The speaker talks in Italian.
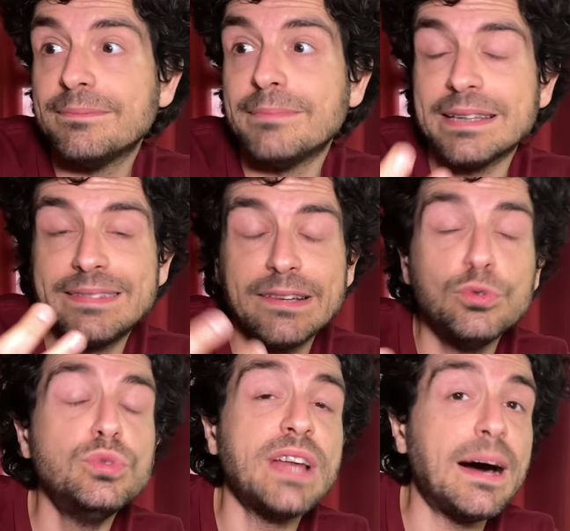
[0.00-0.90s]

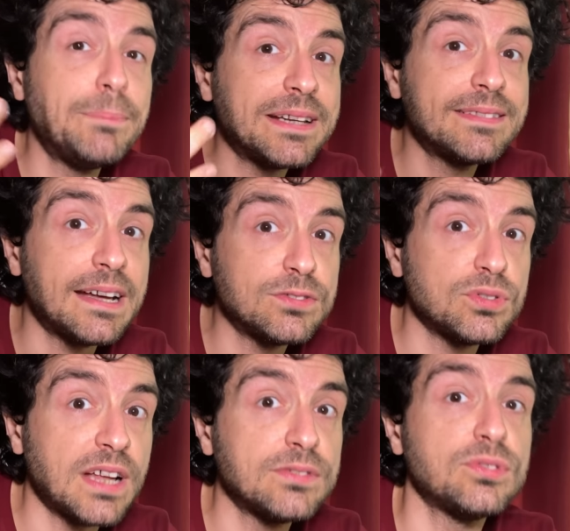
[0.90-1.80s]
mantenuta per tanto
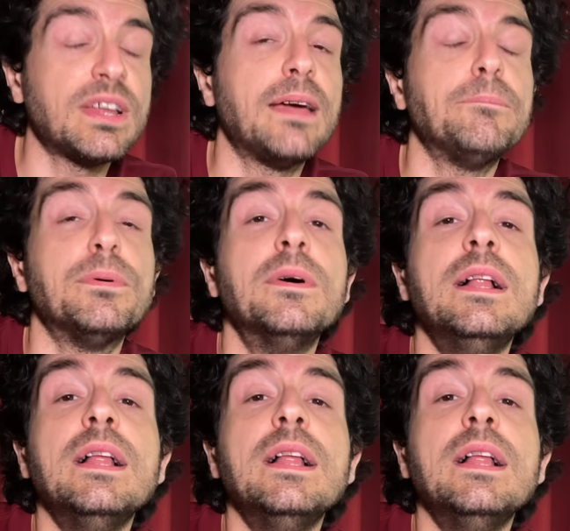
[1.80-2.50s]
tanto tempo.